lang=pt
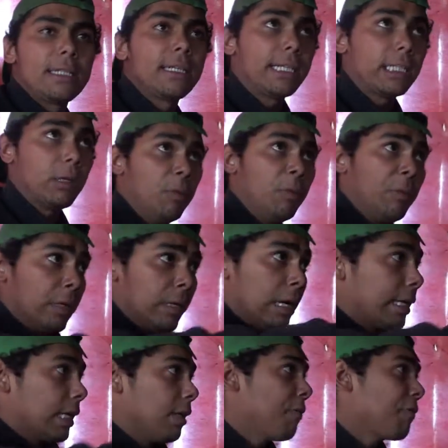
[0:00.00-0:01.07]
Isso aqui, tá não,
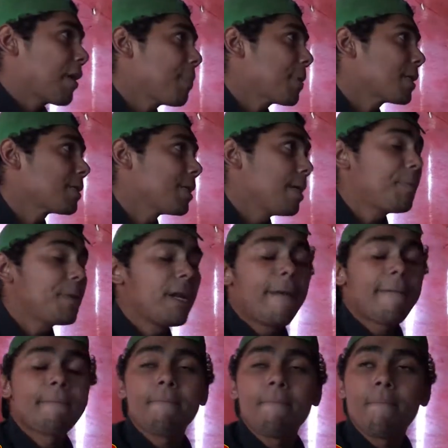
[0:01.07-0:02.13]
aqui não vai ficar pra sempre,
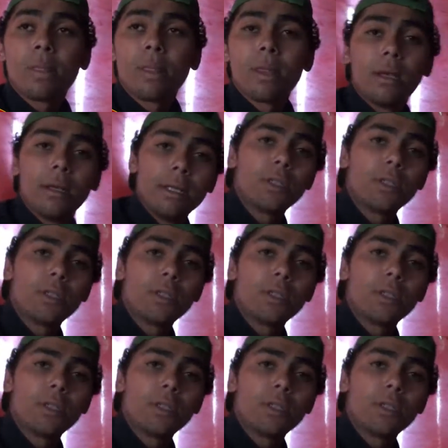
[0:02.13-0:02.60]
né? É.